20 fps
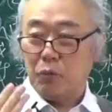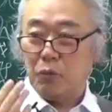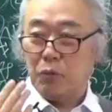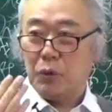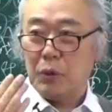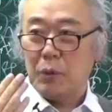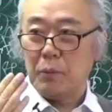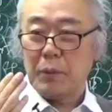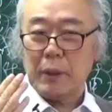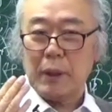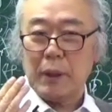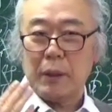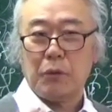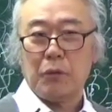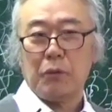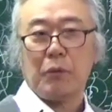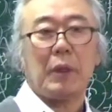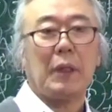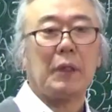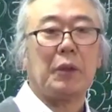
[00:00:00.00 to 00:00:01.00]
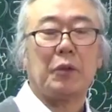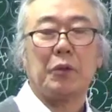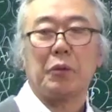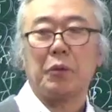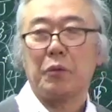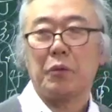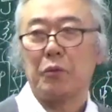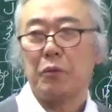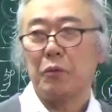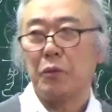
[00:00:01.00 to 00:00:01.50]
눈썰미가
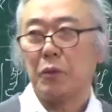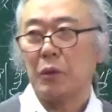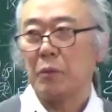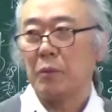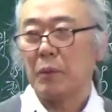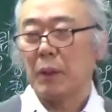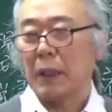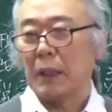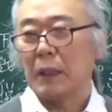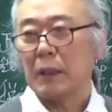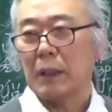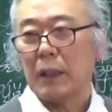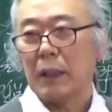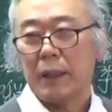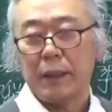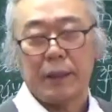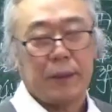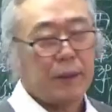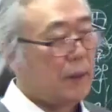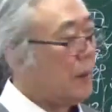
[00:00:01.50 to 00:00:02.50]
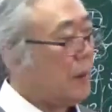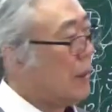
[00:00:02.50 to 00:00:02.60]
순간적으로 눈썰미가 일어나요.